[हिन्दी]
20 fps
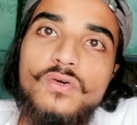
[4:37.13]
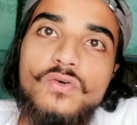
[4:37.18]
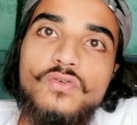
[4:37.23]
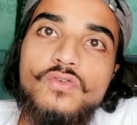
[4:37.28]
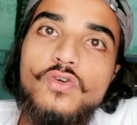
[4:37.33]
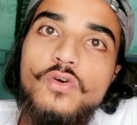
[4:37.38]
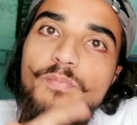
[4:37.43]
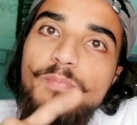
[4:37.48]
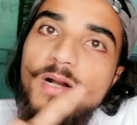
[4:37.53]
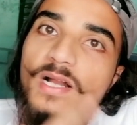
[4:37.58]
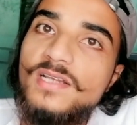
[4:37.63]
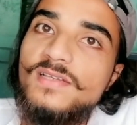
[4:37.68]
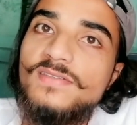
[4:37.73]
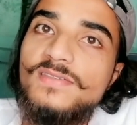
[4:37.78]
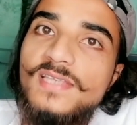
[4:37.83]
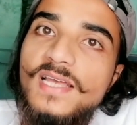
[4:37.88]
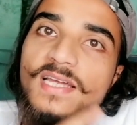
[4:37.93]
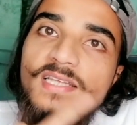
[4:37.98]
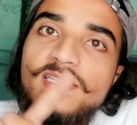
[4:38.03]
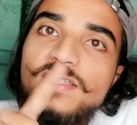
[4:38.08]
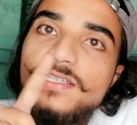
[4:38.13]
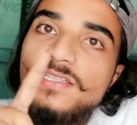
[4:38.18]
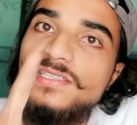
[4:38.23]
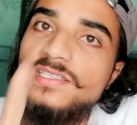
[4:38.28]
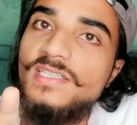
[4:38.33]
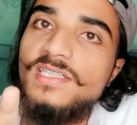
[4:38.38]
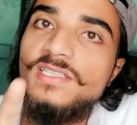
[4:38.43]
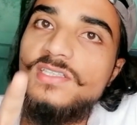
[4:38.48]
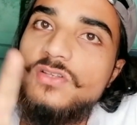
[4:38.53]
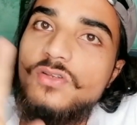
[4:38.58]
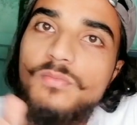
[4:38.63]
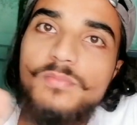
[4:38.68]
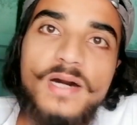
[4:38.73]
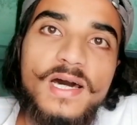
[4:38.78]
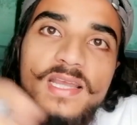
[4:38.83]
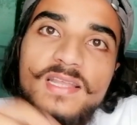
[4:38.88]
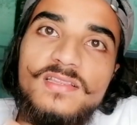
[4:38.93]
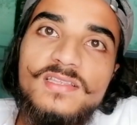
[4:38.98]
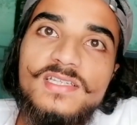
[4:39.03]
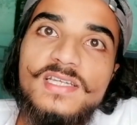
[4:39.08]
उनको पाकिस्तान की जीत और
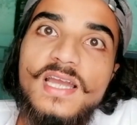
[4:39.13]
भारत